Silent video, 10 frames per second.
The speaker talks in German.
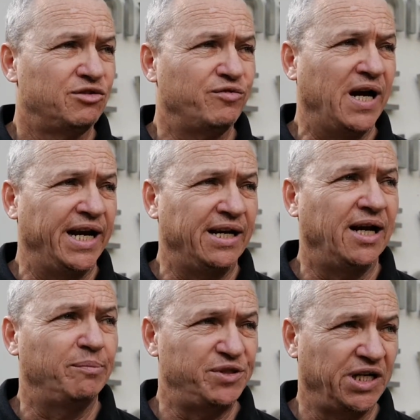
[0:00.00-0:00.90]
es war
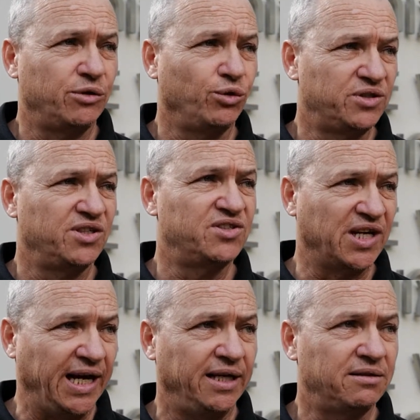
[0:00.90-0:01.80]
innerhalb sehr kurzer
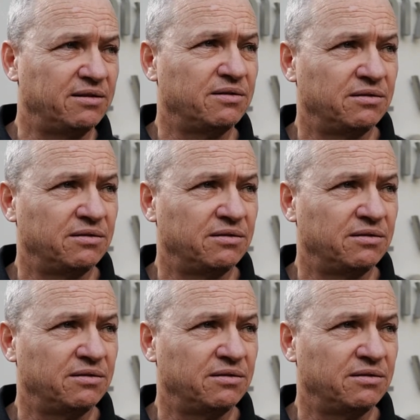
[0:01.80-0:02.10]
Zeit